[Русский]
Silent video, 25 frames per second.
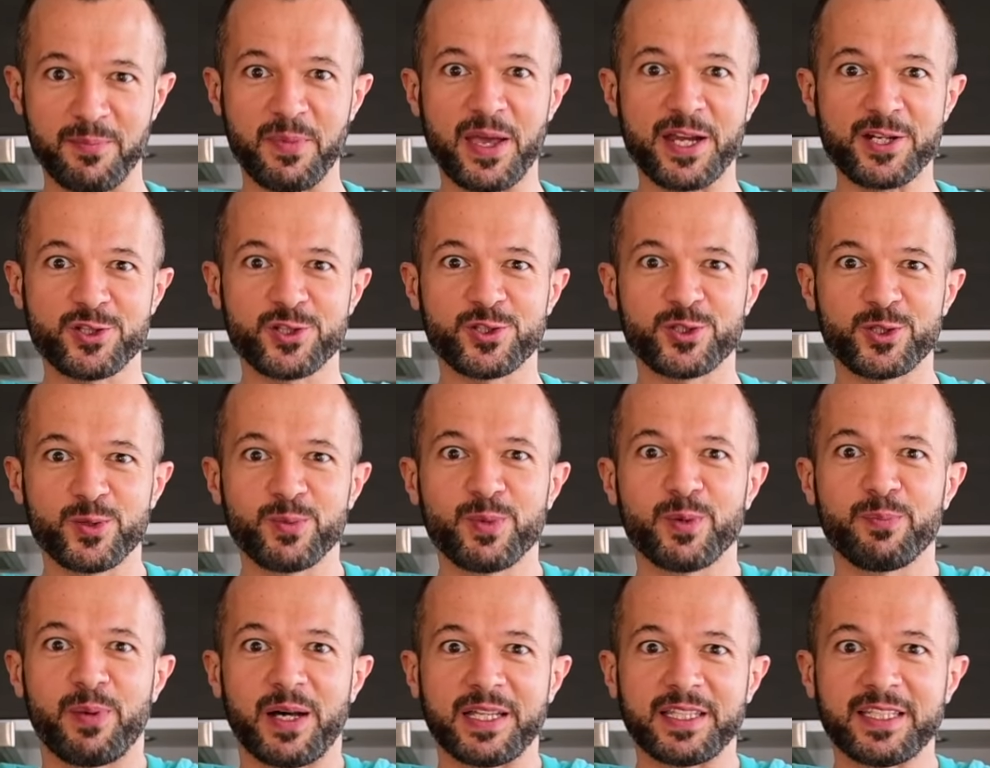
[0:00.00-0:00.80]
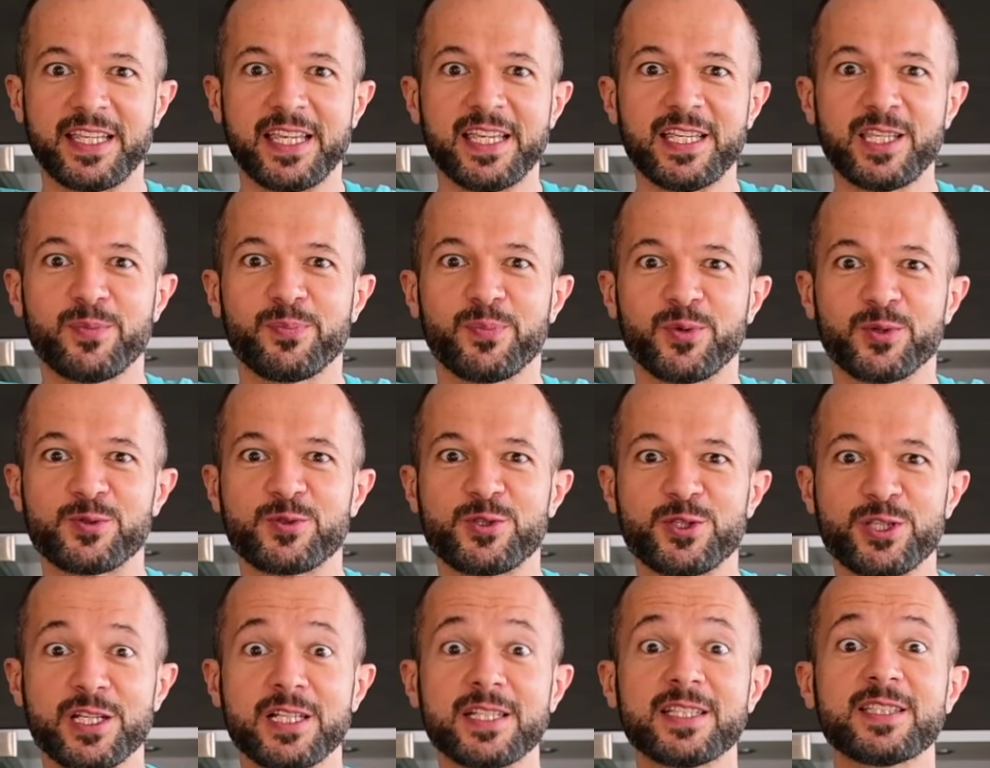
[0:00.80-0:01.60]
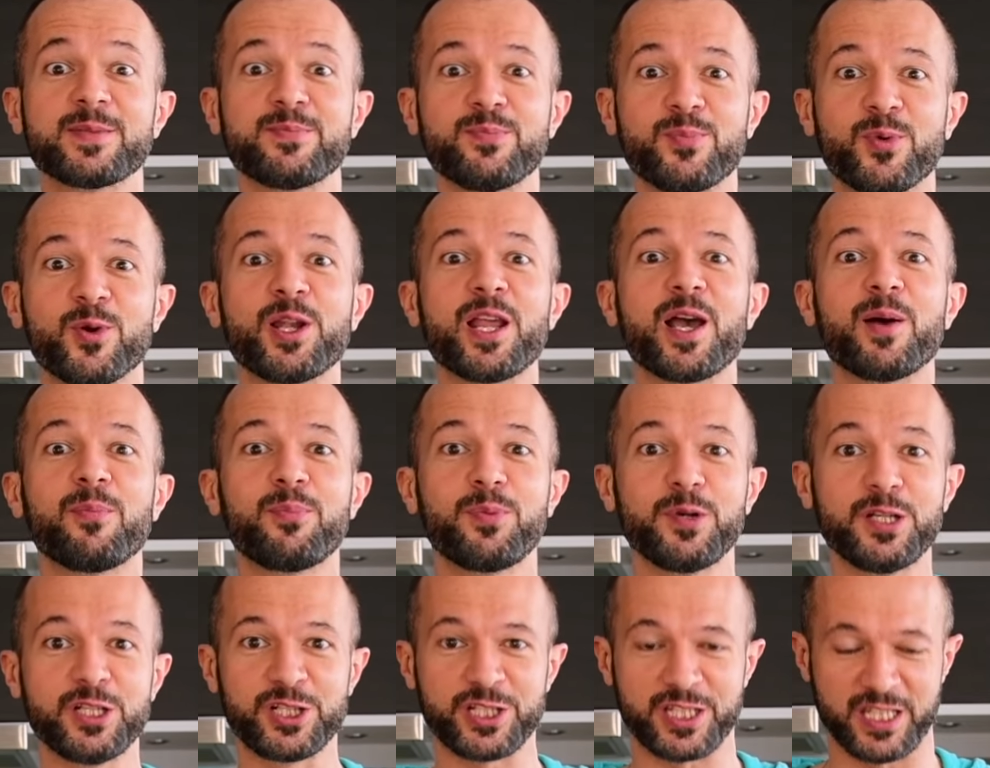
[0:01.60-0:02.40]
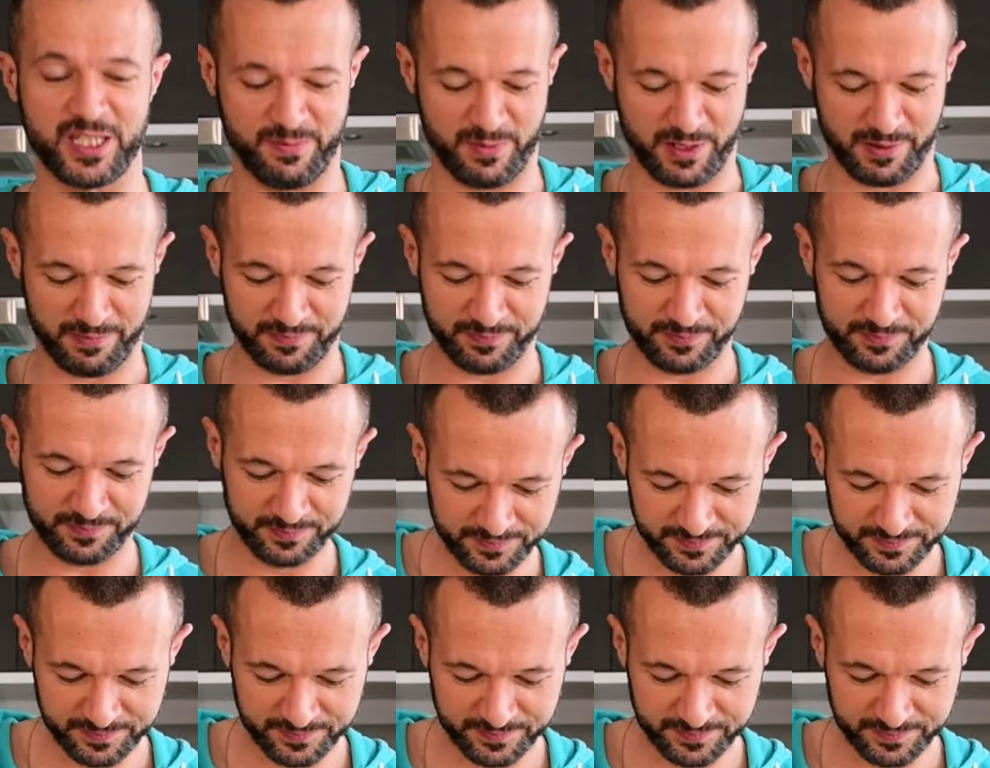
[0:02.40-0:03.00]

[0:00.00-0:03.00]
опять же, чтобы панкейки получились более пышными.